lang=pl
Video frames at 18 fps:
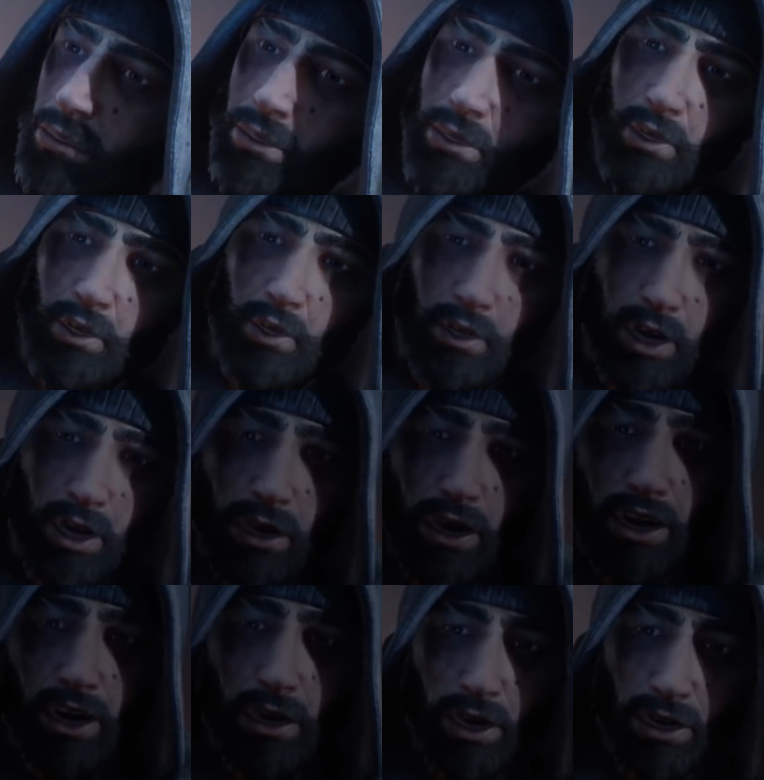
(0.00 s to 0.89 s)
to najlepszy
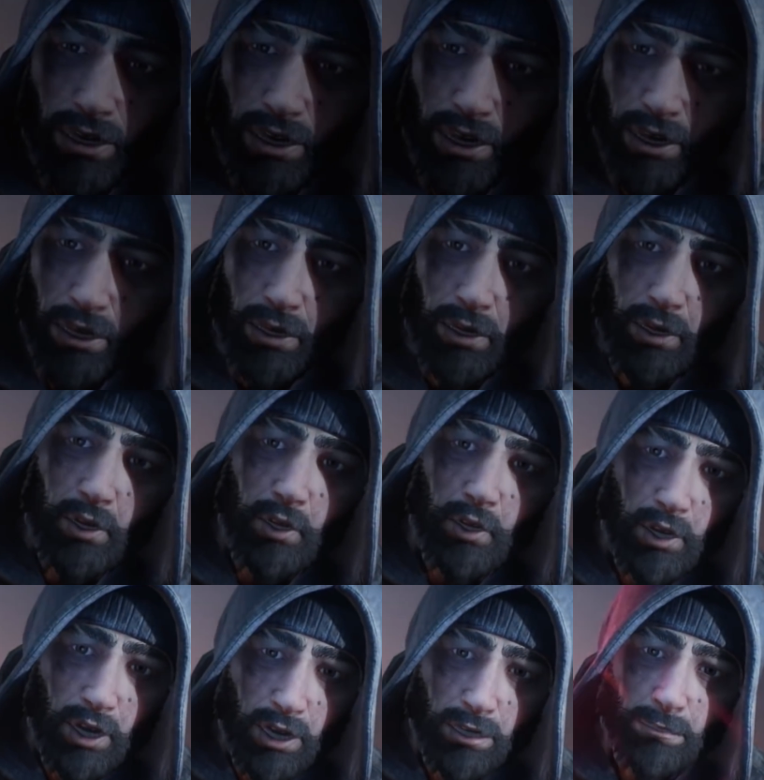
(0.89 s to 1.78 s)
sequel
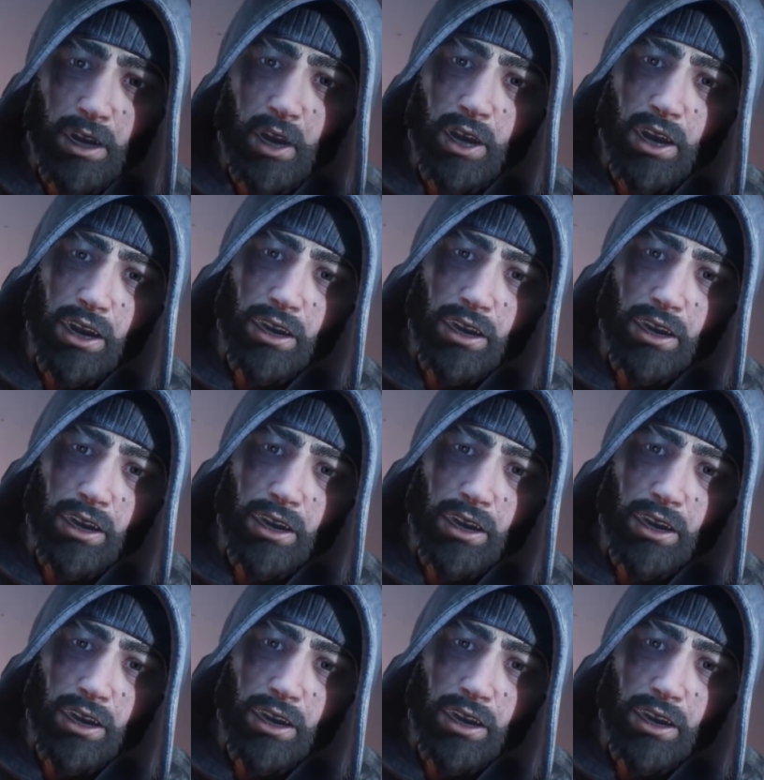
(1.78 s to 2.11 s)
Terminatora po Dniu